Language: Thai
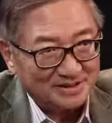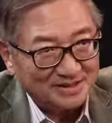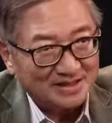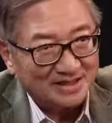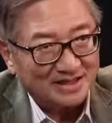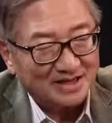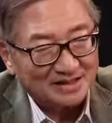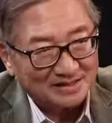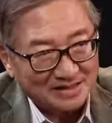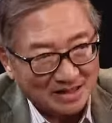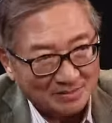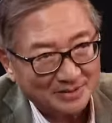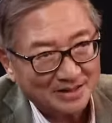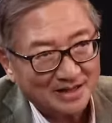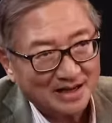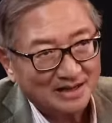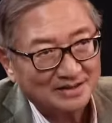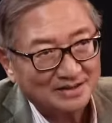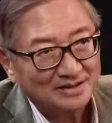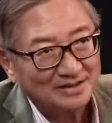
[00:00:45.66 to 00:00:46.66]
เนี่ยนะฮะทำไม่
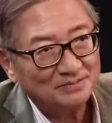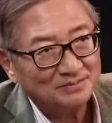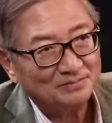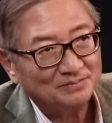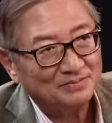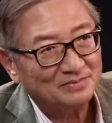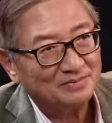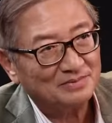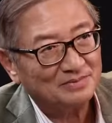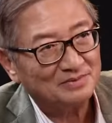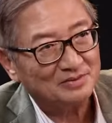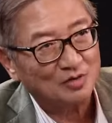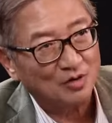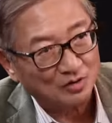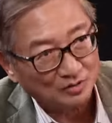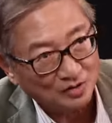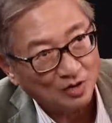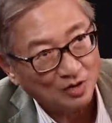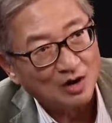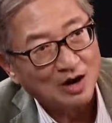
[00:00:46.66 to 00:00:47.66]
ได้นี่ก
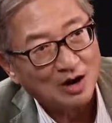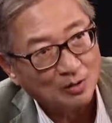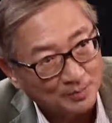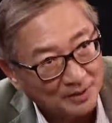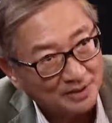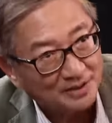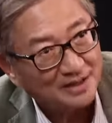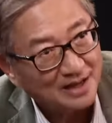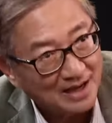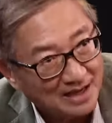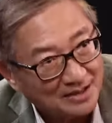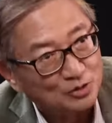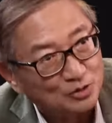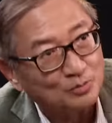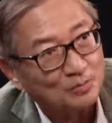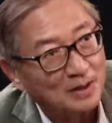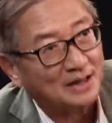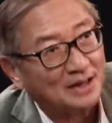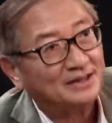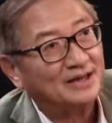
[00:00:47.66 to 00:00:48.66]
กตเอาผิดได้ยุบ
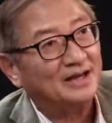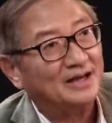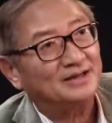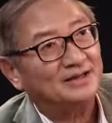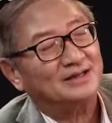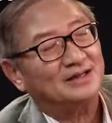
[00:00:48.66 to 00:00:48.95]
พักได้นะ